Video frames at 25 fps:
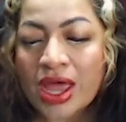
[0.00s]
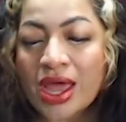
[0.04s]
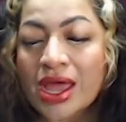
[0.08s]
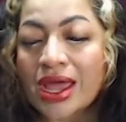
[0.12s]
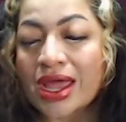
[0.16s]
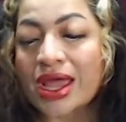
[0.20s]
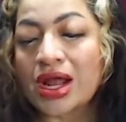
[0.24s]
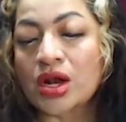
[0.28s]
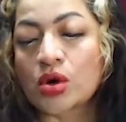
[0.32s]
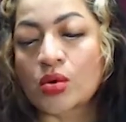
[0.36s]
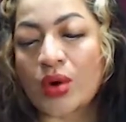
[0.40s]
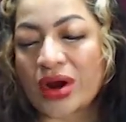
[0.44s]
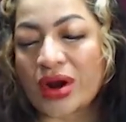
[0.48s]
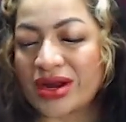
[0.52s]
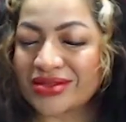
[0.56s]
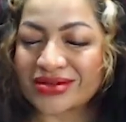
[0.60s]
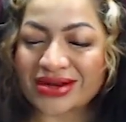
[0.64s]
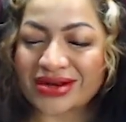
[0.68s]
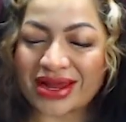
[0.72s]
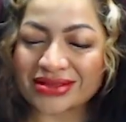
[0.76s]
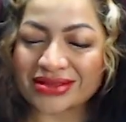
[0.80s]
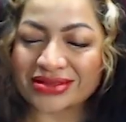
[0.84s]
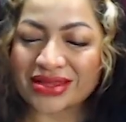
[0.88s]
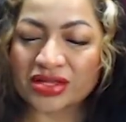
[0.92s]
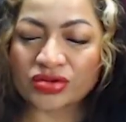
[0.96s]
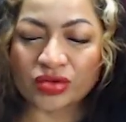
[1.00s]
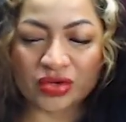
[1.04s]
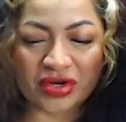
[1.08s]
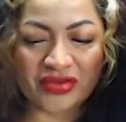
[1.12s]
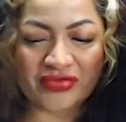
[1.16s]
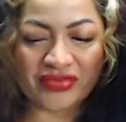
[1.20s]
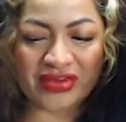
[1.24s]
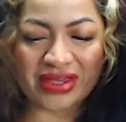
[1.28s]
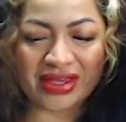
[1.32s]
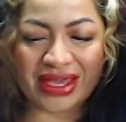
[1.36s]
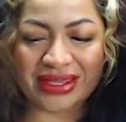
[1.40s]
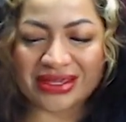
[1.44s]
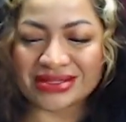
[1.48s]
el cual hidrata,
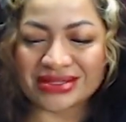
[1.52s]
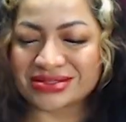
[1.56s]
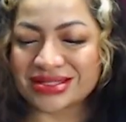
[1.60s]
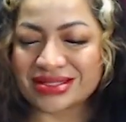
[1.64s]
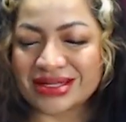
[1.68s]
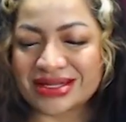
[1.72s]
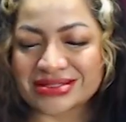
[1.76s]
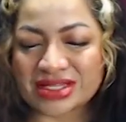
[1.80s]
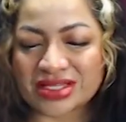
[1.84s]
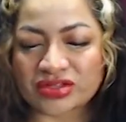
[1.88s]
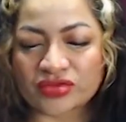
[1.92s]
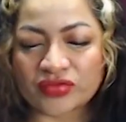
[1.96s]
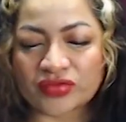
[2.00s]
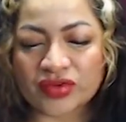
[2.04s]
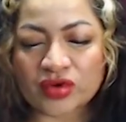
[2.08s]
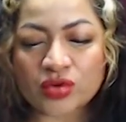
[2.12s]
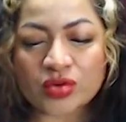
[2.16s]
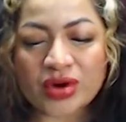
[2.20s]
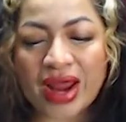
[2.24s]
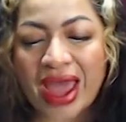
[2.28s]
tonifica y estiliza tu figura.